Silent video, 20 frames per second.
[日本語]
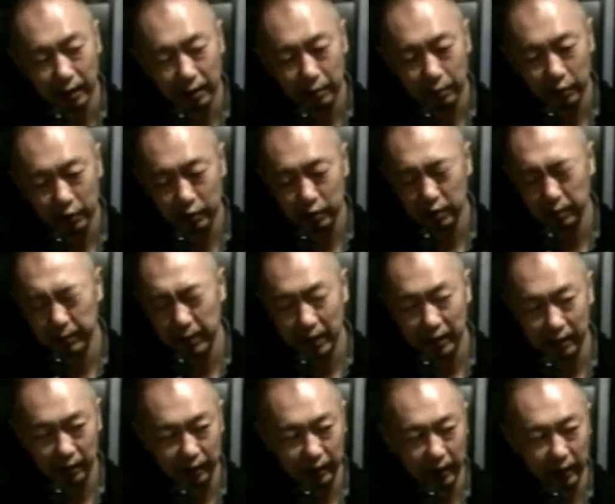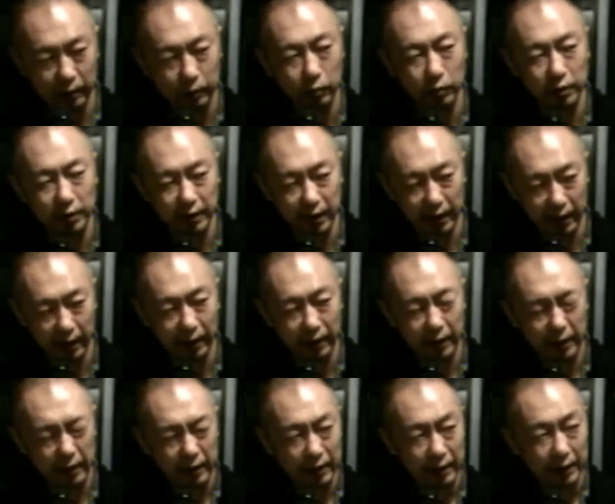もうすぐにベースに転向して。
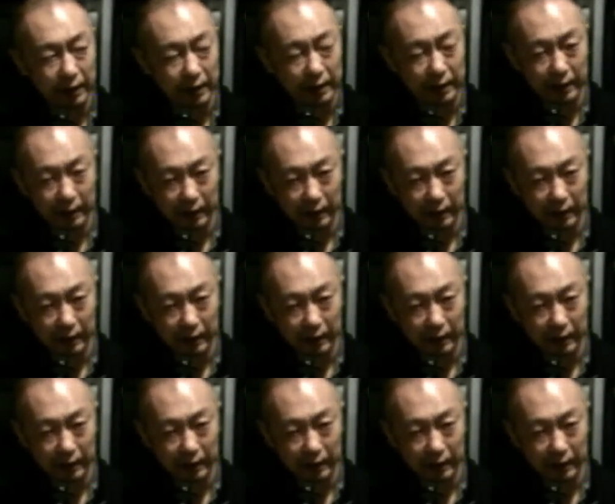そうなんだ。